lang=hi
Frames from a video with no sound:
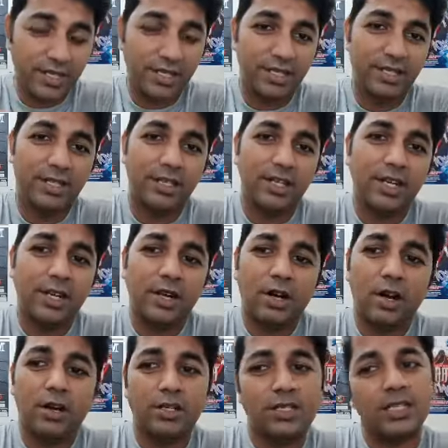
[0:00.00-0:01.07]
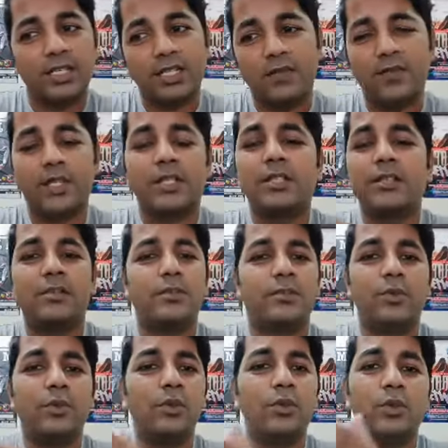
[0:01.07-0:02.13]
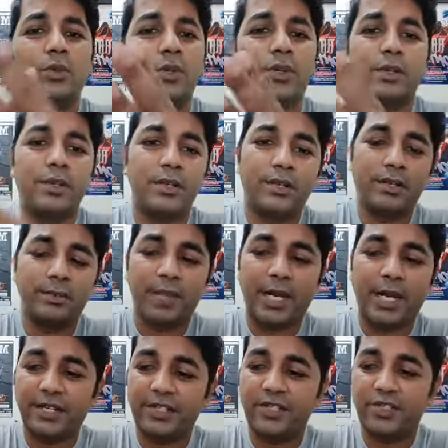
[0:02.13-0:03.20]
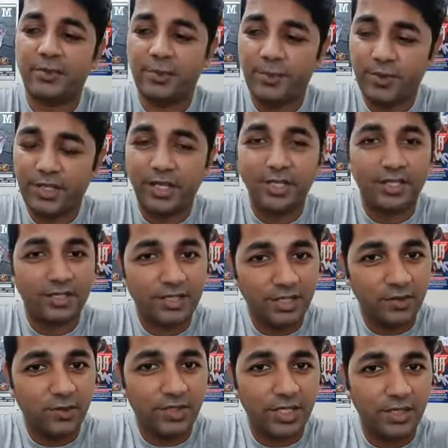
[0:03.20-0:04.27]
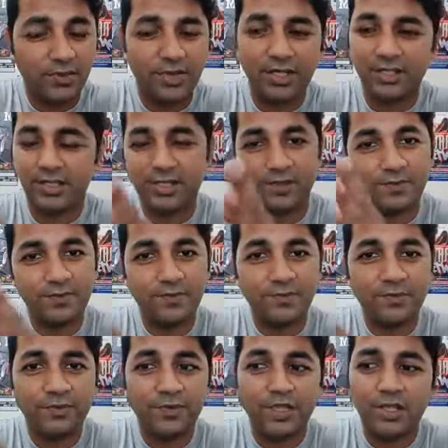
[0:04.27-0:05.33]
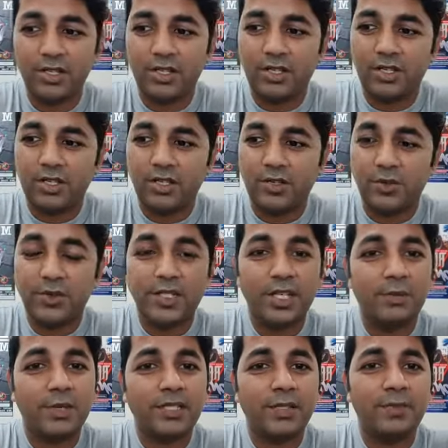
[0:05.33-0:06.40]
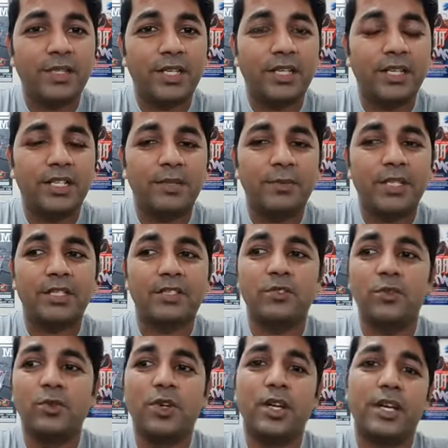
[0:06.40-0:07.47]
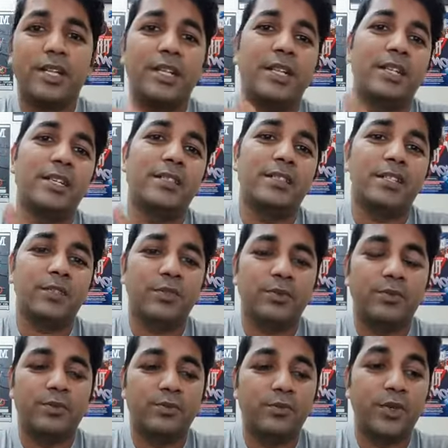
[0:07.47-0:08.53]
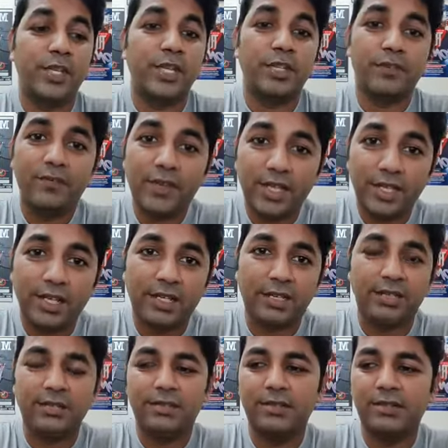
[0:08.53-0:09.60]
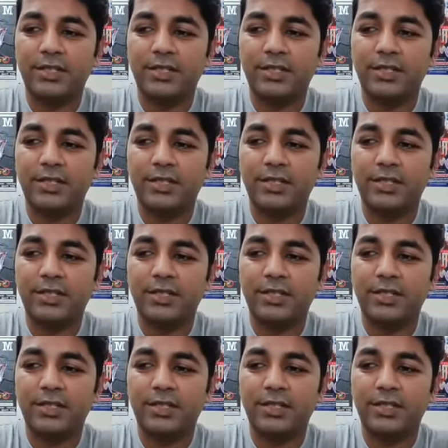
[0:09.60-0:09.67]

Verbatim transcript: बनाया और जाते वक्त उन लोगों को पैकेट डिस्ट्रीब्यूट करना चालू किया वहाँ से उसके बाद जब देखा कि मैं दस लोगों का खाना लेके जा रहा हूँ वो इनफ नहीं है